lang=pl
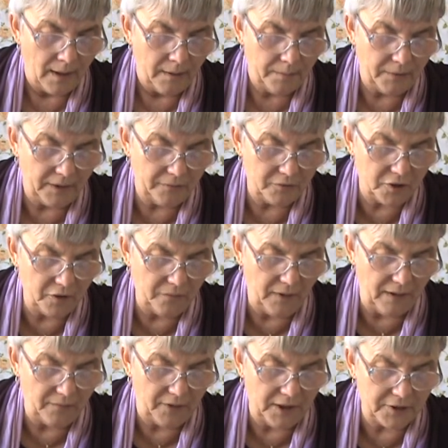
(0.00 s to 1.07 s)

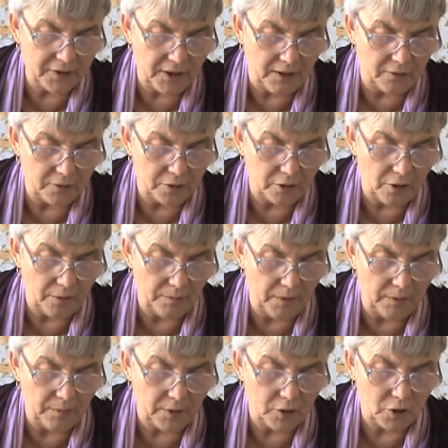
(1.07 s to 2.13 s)
Prawdziwa wiedza o
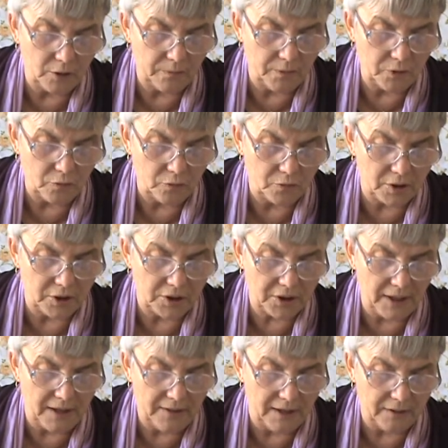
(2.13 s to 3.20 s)
sobie może być
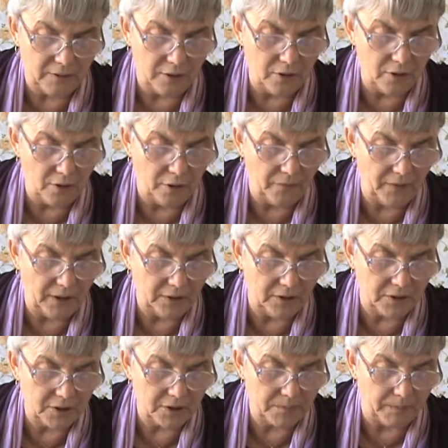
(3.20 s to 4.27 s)
uzyskana tylko w
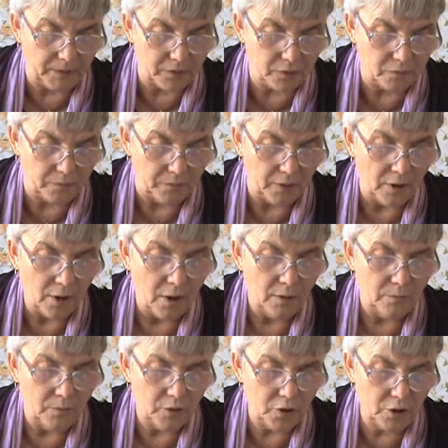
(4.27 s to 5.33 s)
jeden sposób.
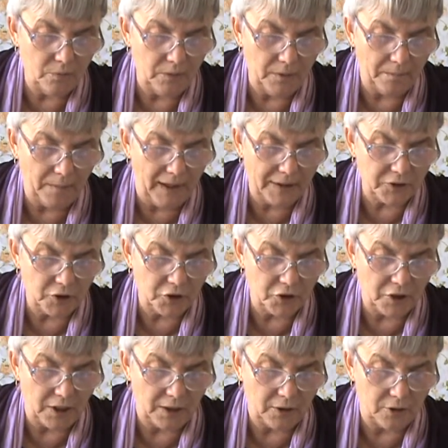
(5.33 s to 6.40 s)
Musimy
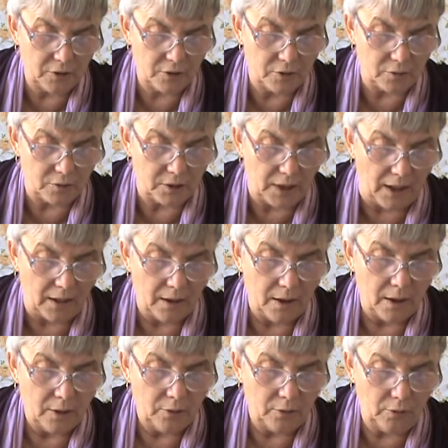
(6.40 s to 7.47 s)
patrzeć na Chrystusa.
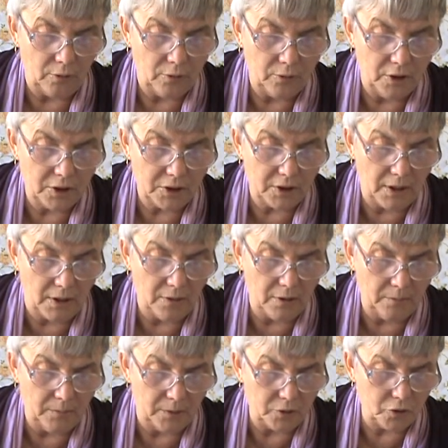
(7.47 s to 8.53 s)
To
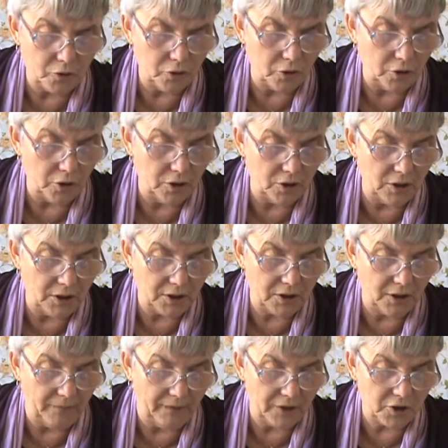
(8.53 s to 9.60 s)
nieznajomość i
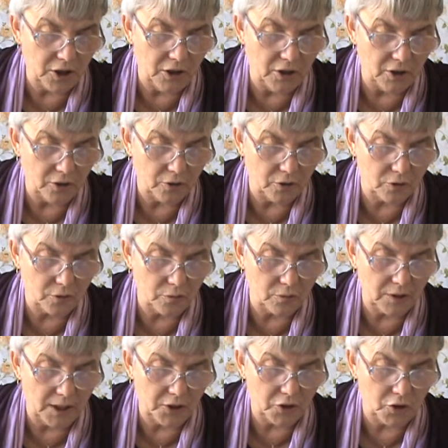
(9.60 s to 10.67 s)
lekceważenie
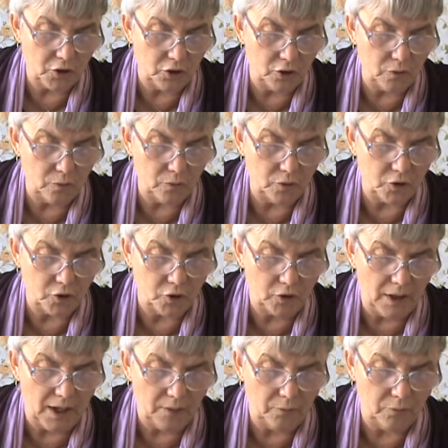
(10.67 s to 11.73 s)
Chrystusa czyni ludzi
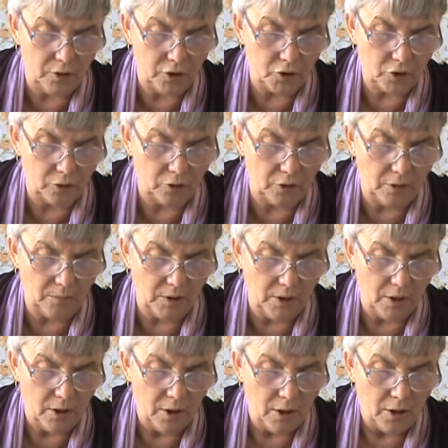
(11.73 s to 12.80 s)
tak
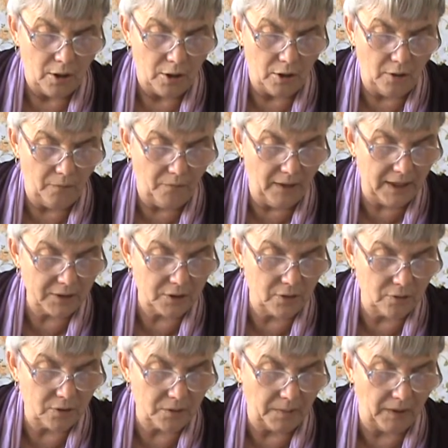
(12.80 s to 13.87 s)
uniesionymi ich
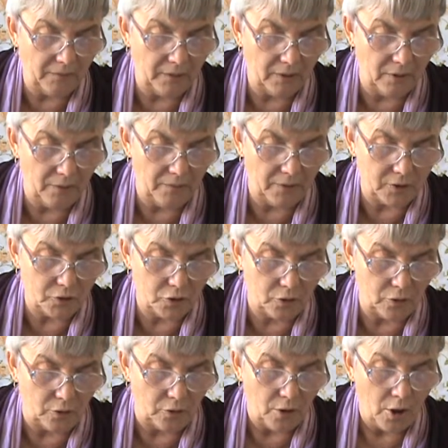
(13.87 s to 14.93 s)
własną
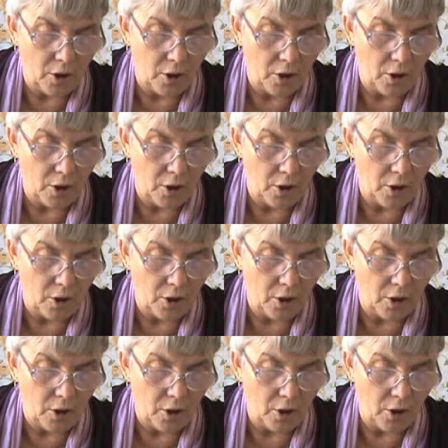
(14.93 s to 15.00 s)
sprawiedliwością.